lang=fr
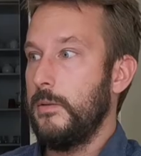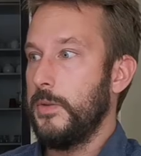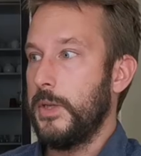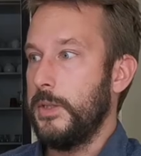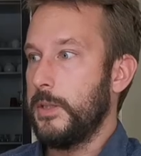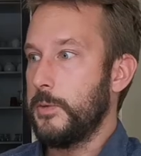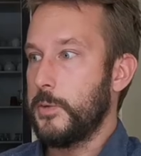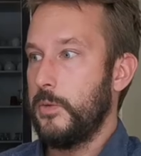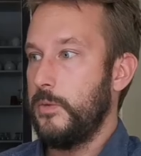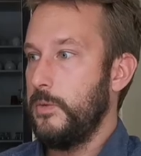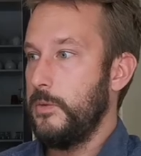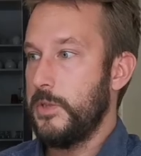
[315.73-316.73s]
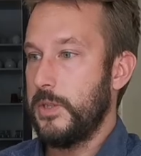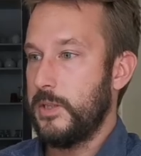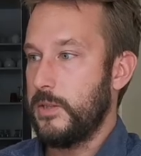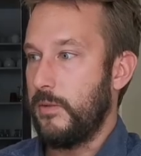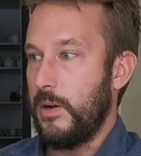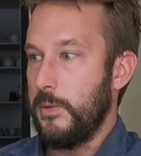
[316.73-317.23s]
L'an dernier, quand je suis venu, que
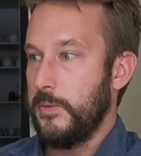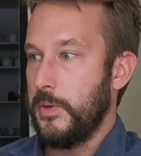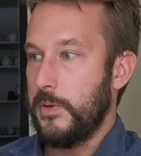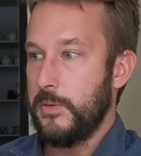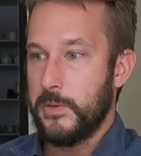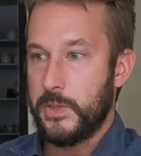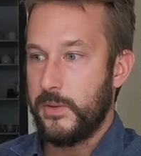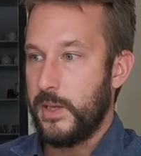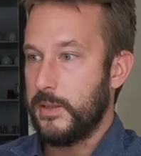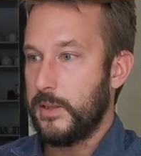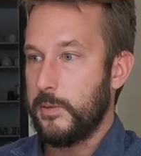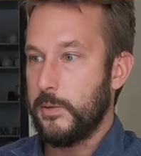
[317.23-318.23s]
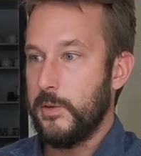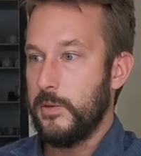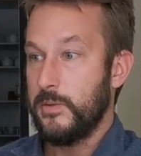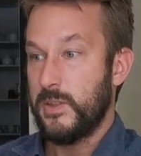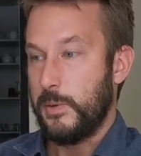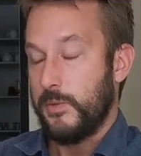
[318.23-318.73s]
j'étais vraiment dedans, j'avais la tête
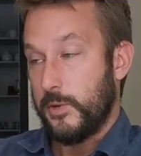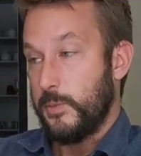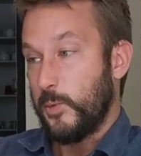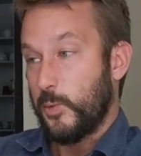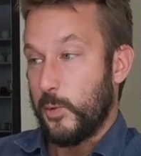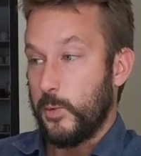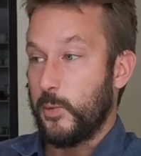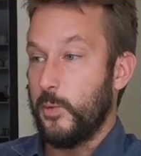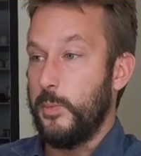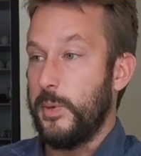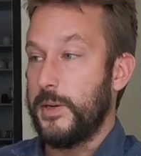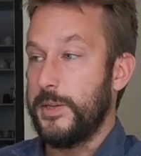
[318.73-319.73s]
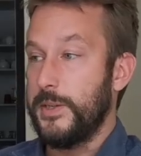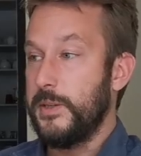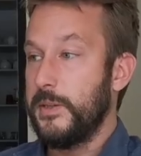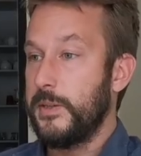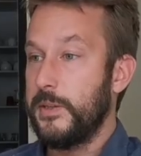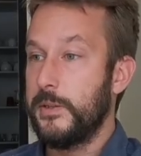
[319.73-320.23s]
dedans, j'ai pas forcément trop trop parlé
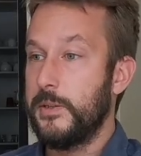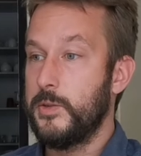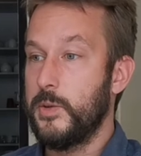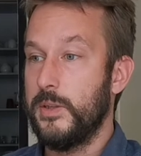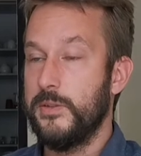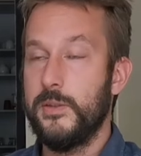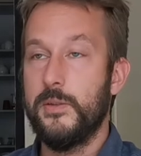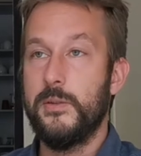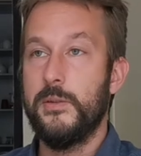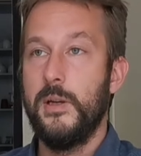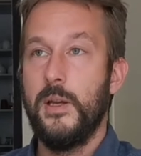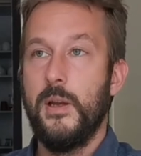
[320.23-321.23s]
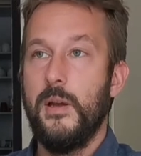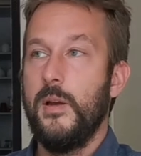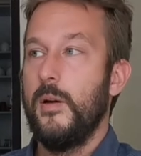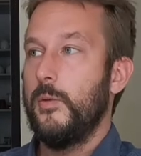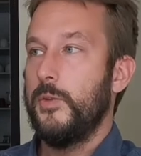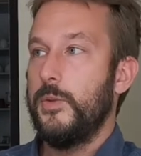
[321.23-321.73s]
et je suis resté dans,
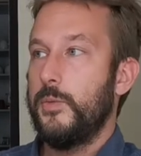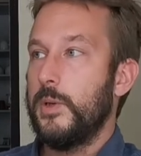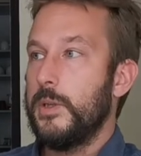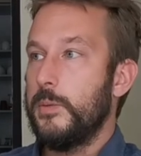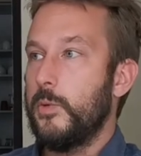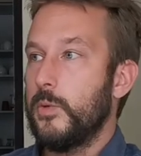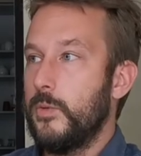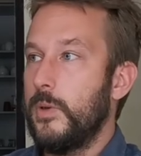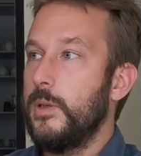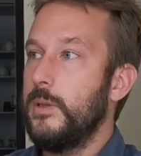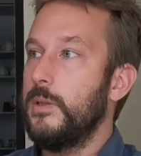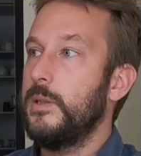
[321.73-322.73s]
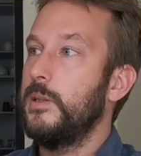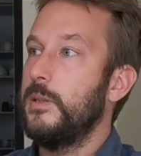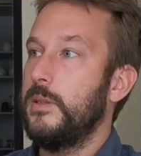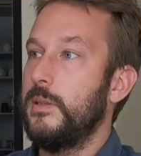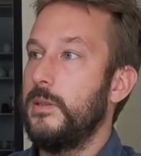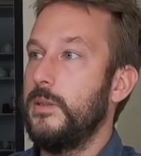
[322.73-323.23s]
des fois dans mon coin
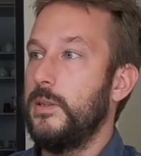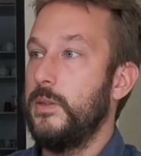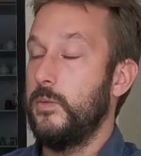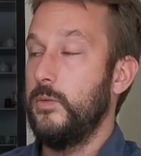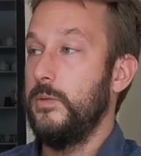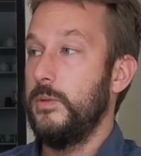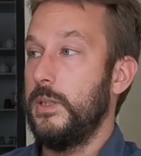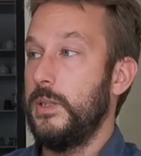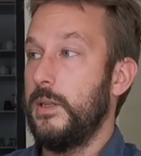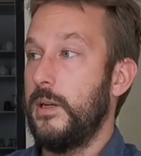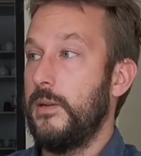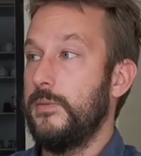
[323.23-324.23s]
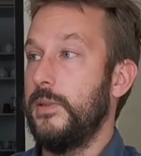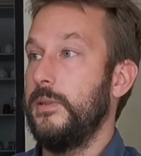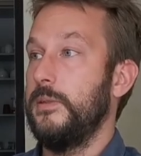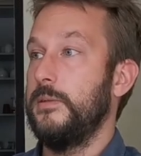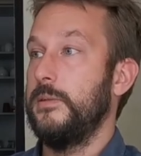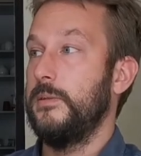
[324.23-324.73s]
et, tout. Et à la
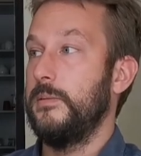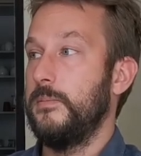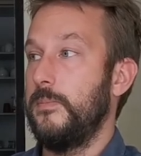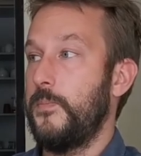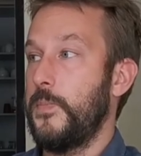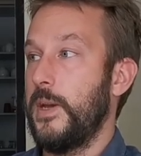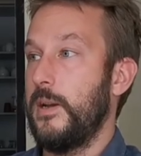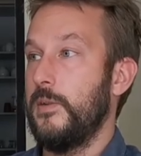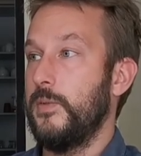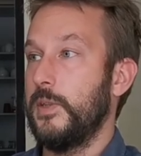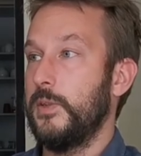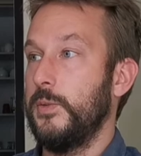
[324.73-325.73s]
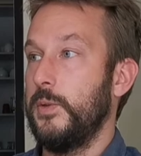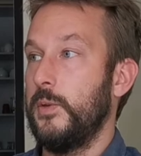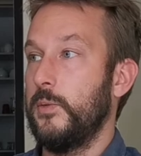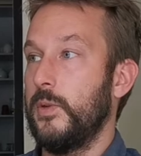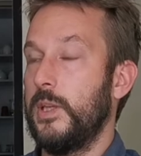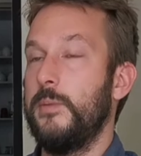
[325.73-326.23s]
fin, euh, à la fin, quand il y a
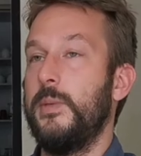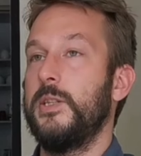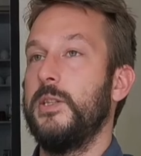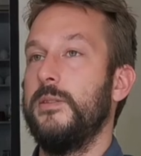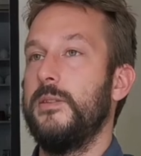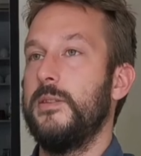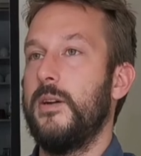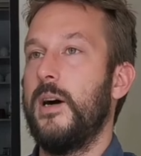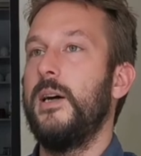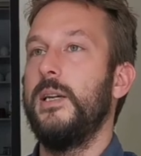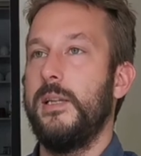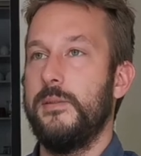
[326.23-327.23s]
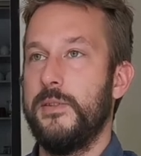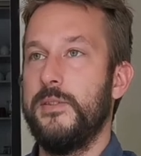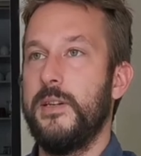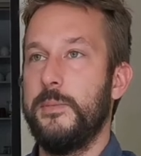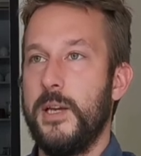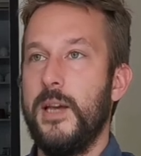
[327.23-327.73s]
un truc qui marchait, c'était genre ah il a fait
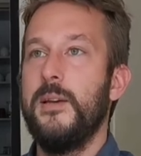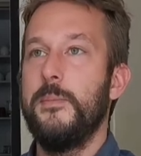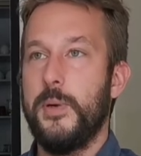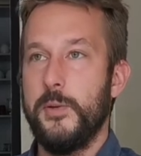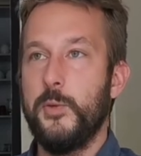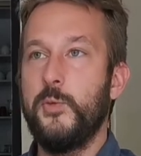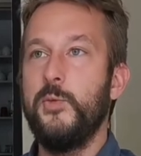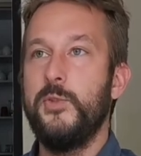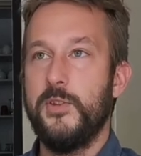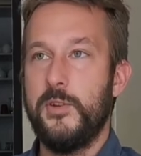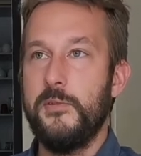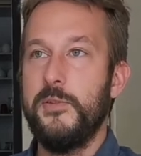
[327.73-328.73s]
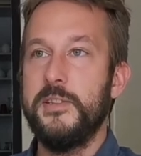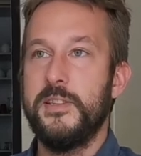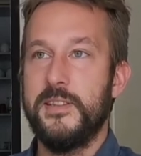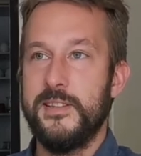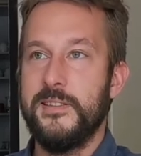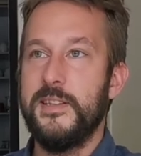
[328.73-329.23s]
ça pendant tout ce temps en fait,
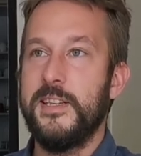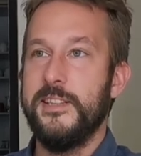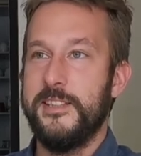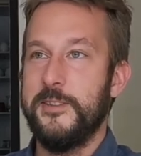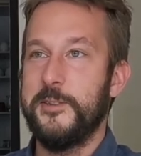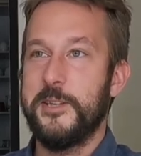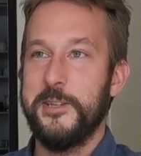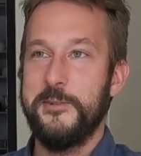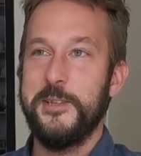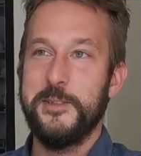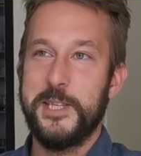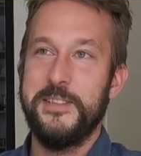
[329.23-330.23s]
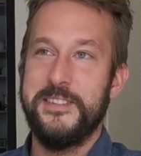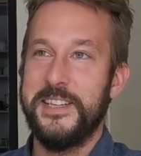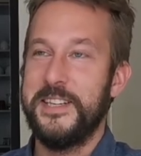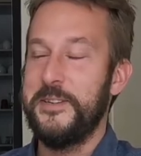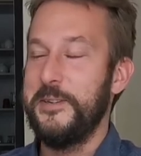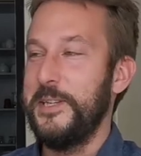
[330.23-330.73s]
c'était ça qu'il était en train de faire, donc c'était
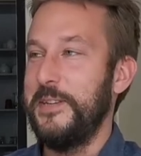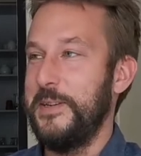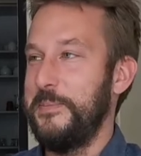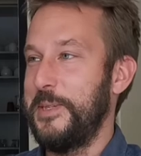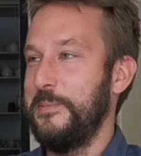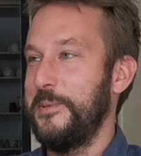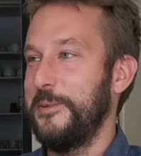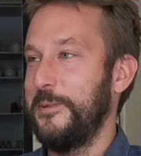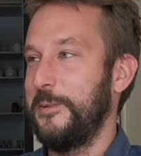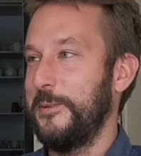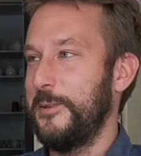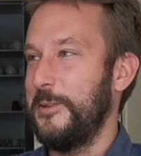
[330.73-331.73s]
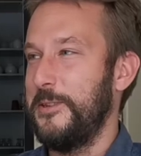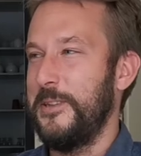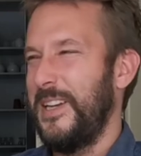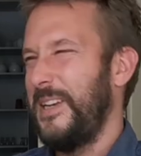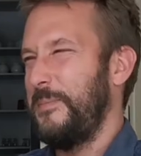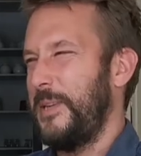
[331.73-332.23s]
rigolo. Il y avait un petit peu ce truc de genre
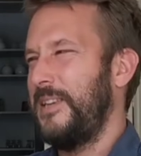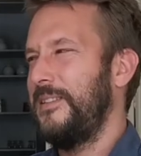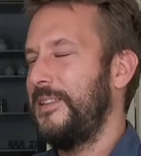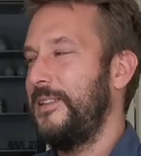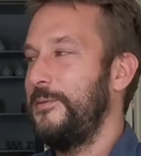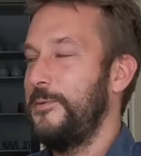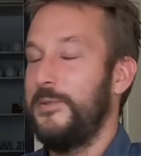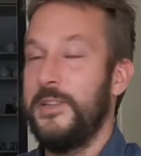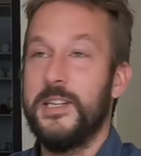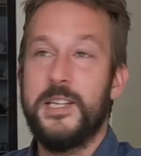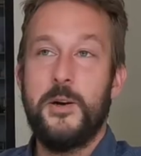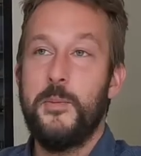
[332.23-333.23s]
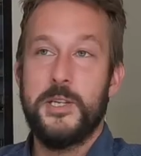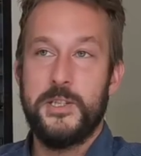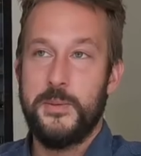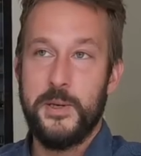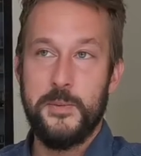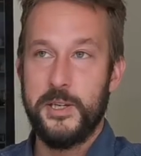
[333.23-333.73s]
mais qu'est-ce qu'il est venu faire Et on m'a
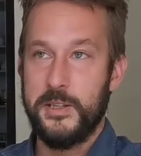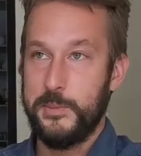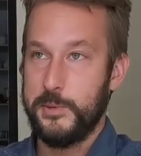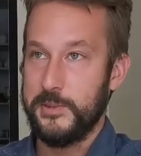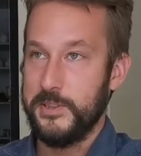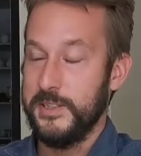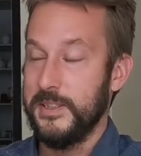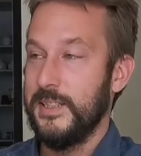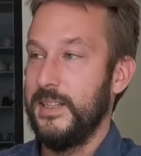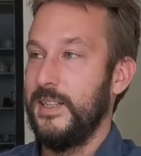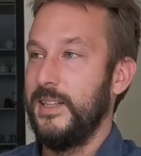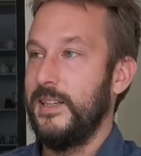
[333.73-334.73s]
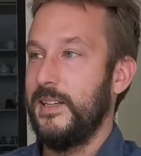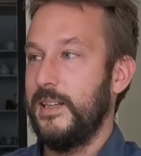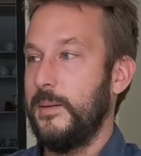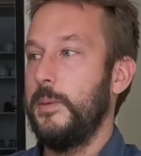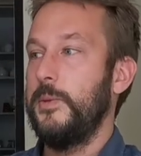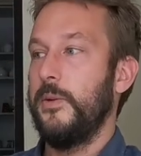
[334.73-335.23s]
jamais emmerdé pour ça.
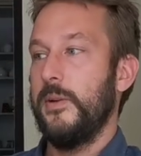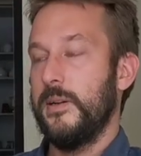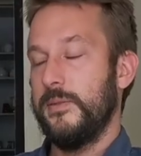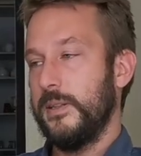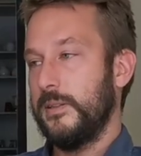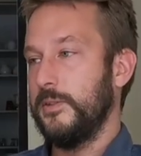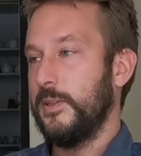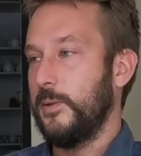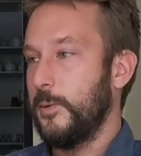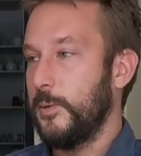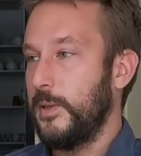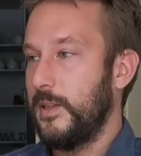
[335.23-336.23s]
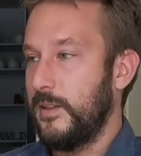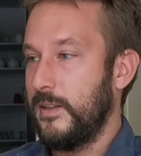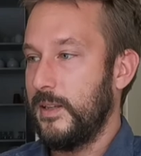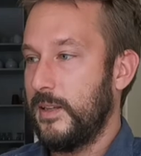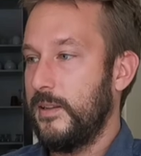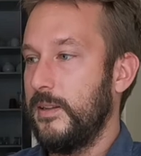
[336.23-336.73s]
Et en même temps, à la fin, quand il y a le truc qui
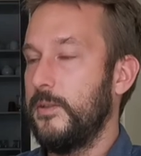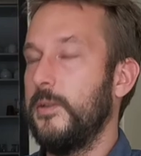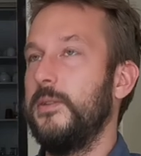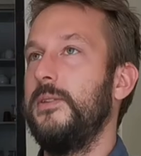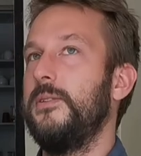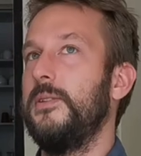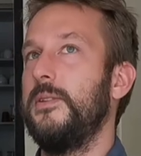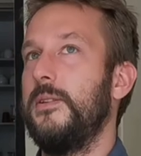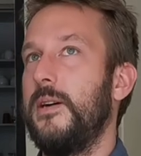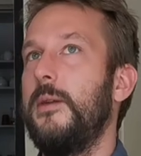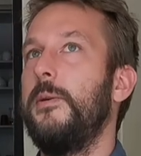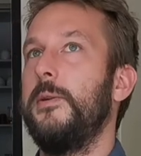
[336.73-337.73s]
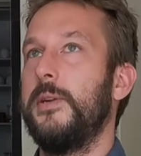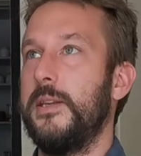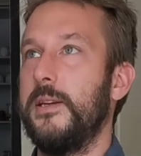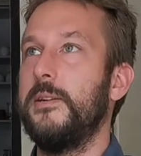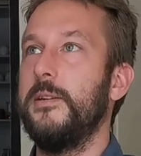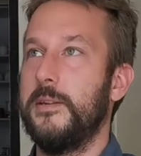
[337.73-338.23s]
était, qui était sorti, c'était genre ah ouais ok
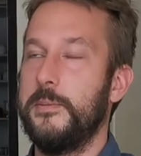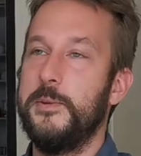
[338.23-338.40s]
d'accord.